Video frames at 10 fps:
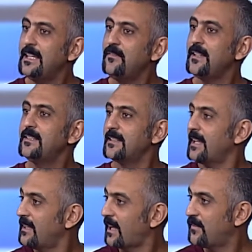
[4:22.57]
كيف أنت
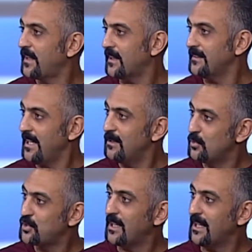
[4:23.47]
تخلق فكرة تحل
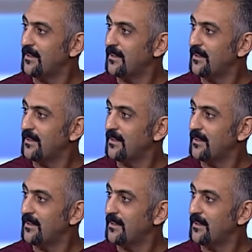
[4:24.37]
مشكلة